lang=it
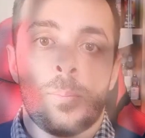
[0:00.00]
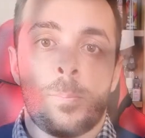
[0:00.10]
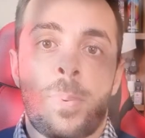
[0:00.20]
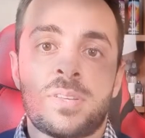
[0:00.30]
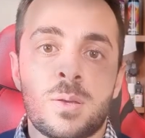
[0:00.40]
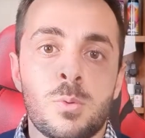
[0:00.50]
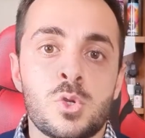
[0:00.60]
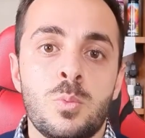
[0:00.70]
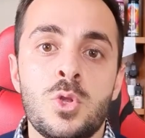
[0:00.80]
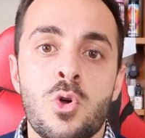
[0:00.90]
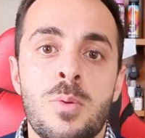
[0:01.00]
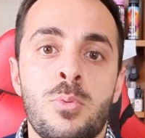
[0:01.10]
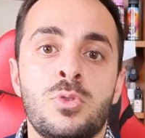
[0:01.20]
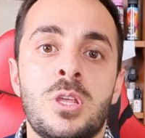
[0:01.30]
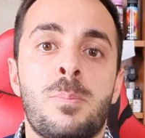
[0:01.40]
Passiamo subito ai
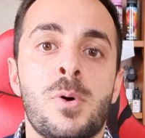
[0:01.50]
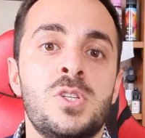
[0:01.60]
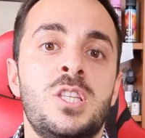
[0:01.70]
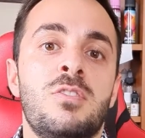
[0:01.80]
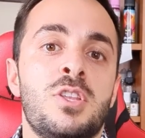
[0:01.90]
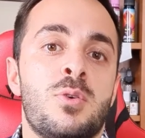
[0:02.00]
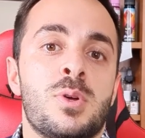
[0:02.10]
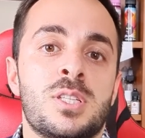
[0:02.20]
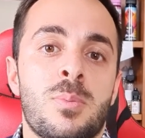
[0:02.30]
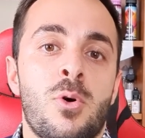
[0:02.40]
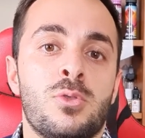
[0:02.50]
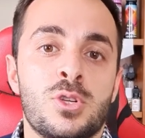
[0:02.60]
punti positivi di questa pod.